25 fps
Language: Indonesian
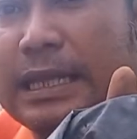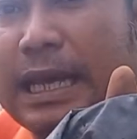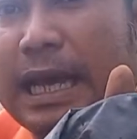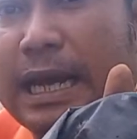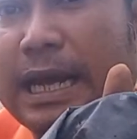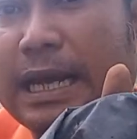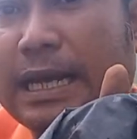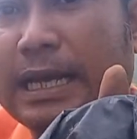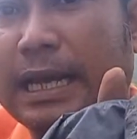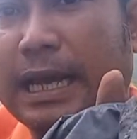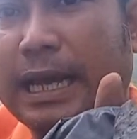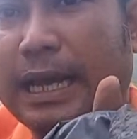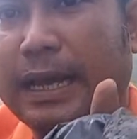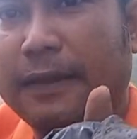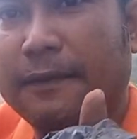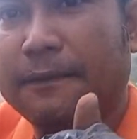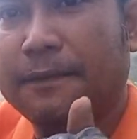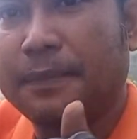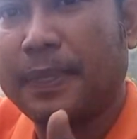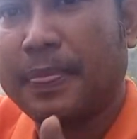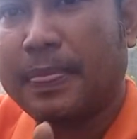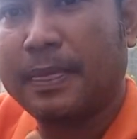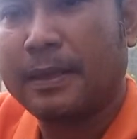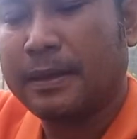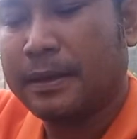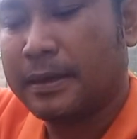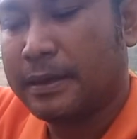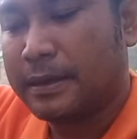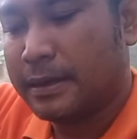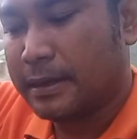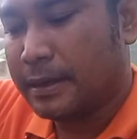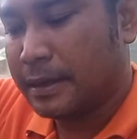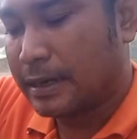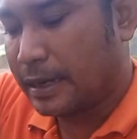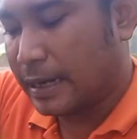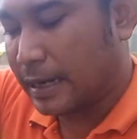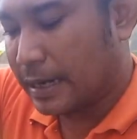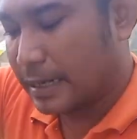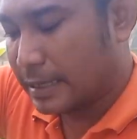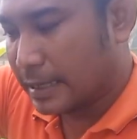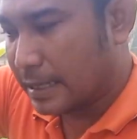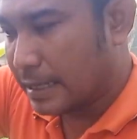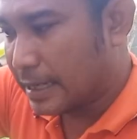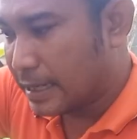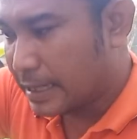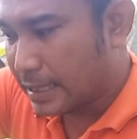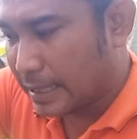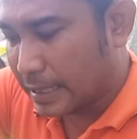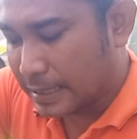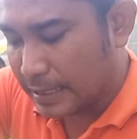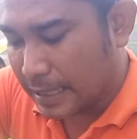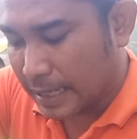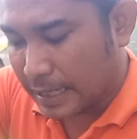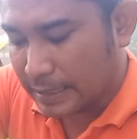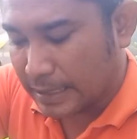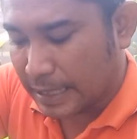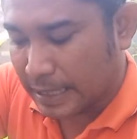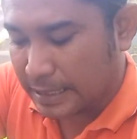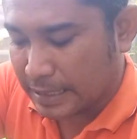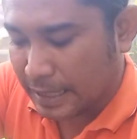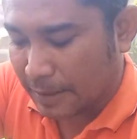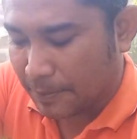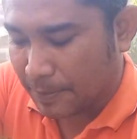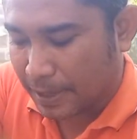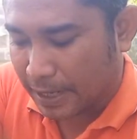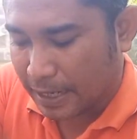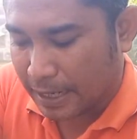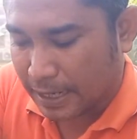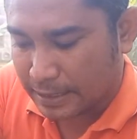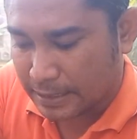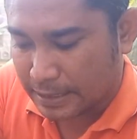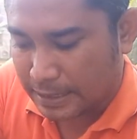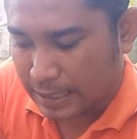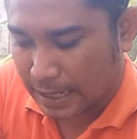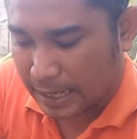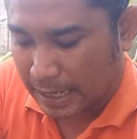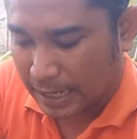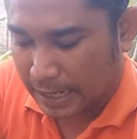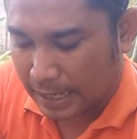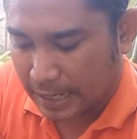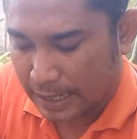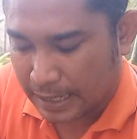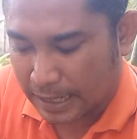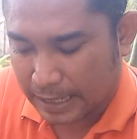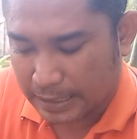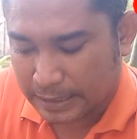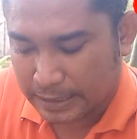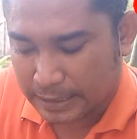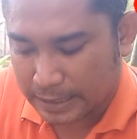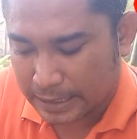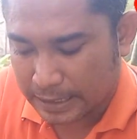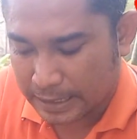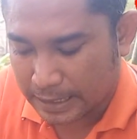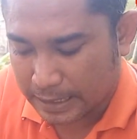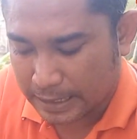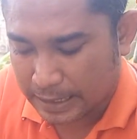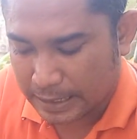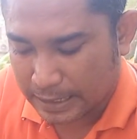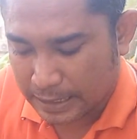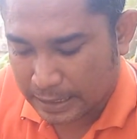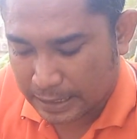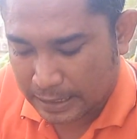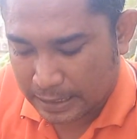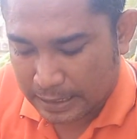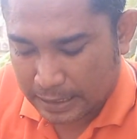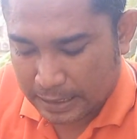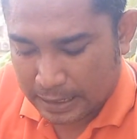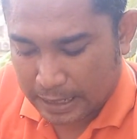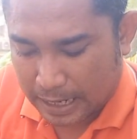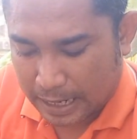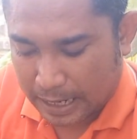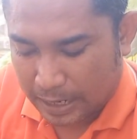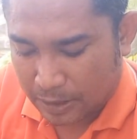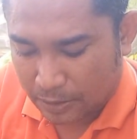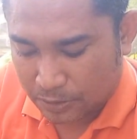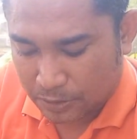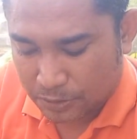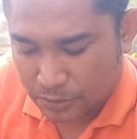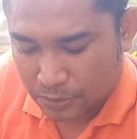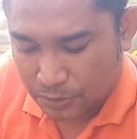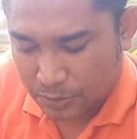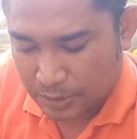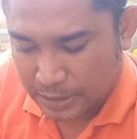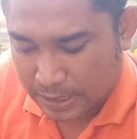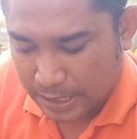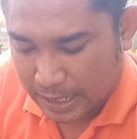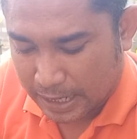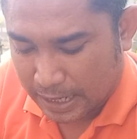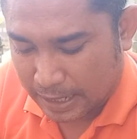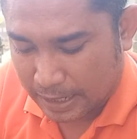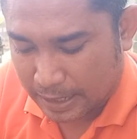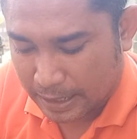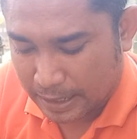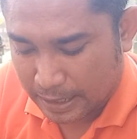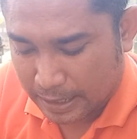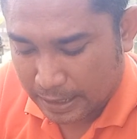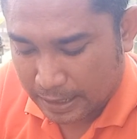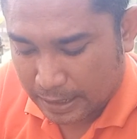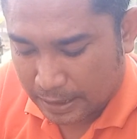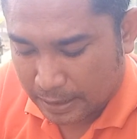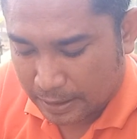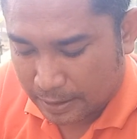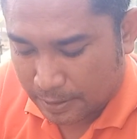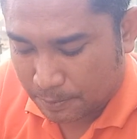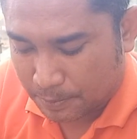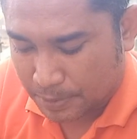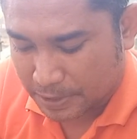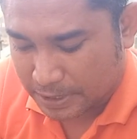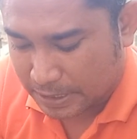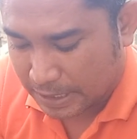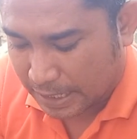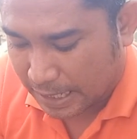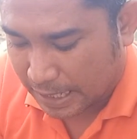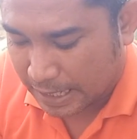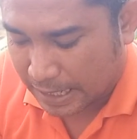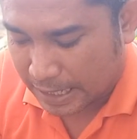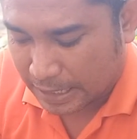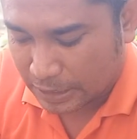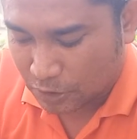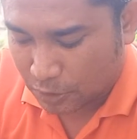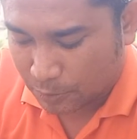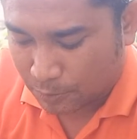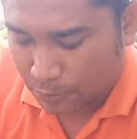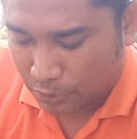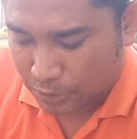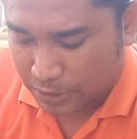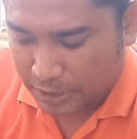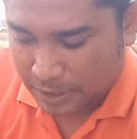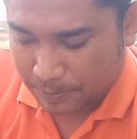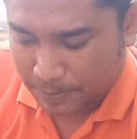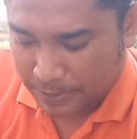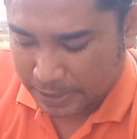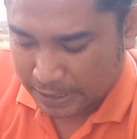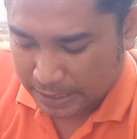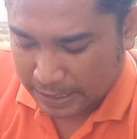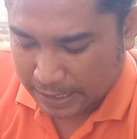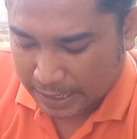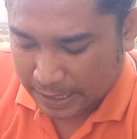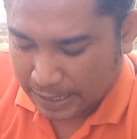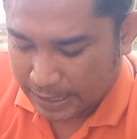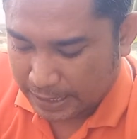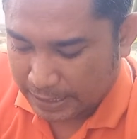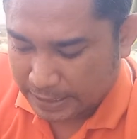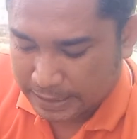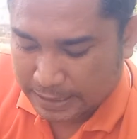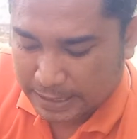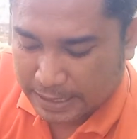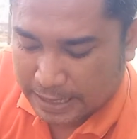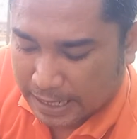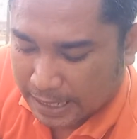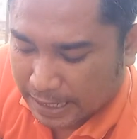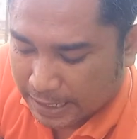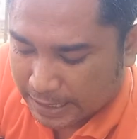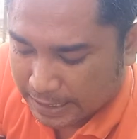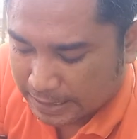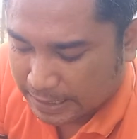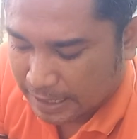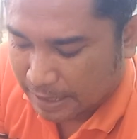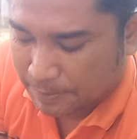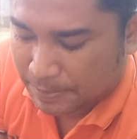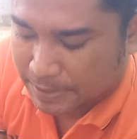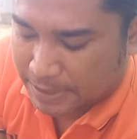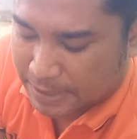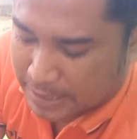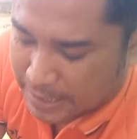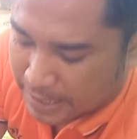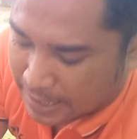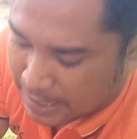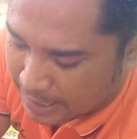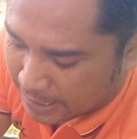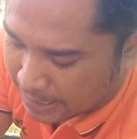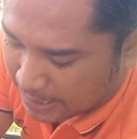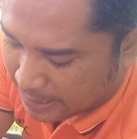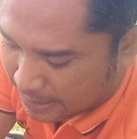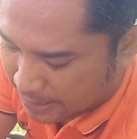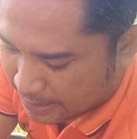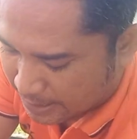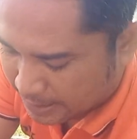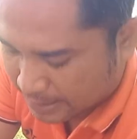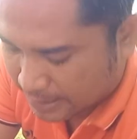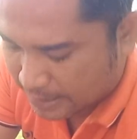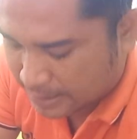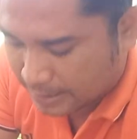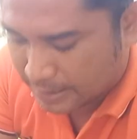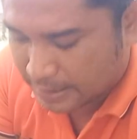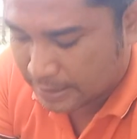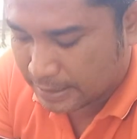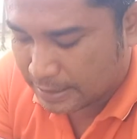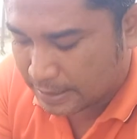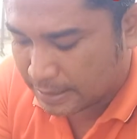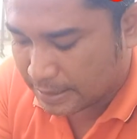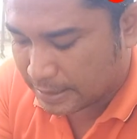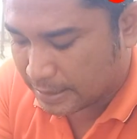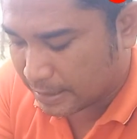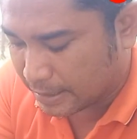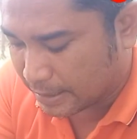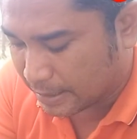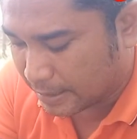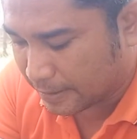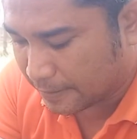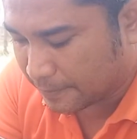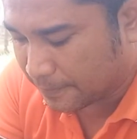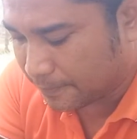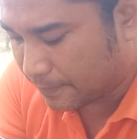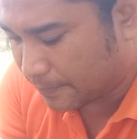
tanah ya. Nah, jadi kita tinggal tancapkan aja nanti kalau sudah besar atau mau dipindah, tinggal kita pindah. Hmm.